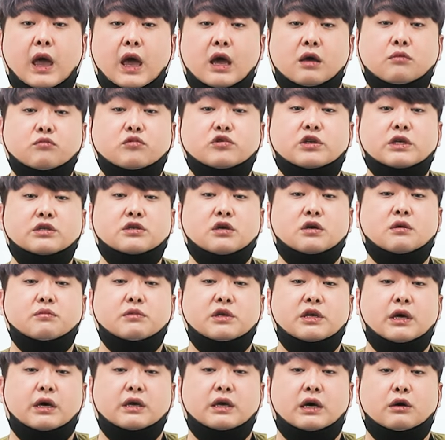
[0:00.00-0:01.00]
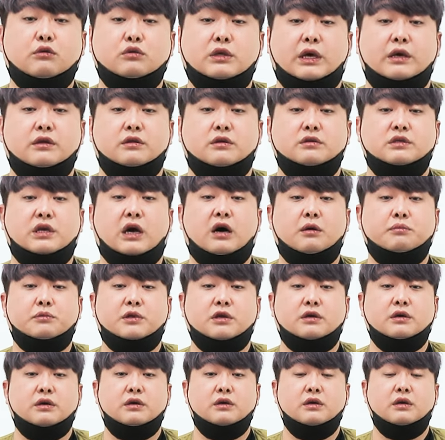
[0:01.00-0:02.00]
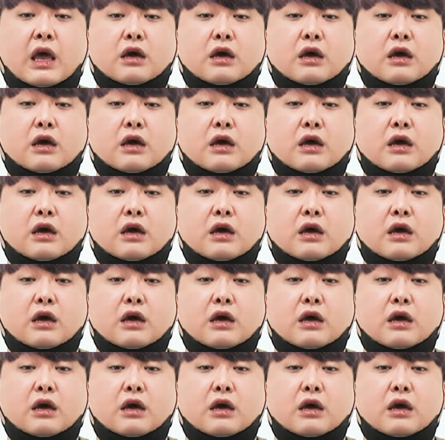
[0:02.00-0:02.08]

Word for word: 앵무새처럼 이야기하고 다니던 사업들을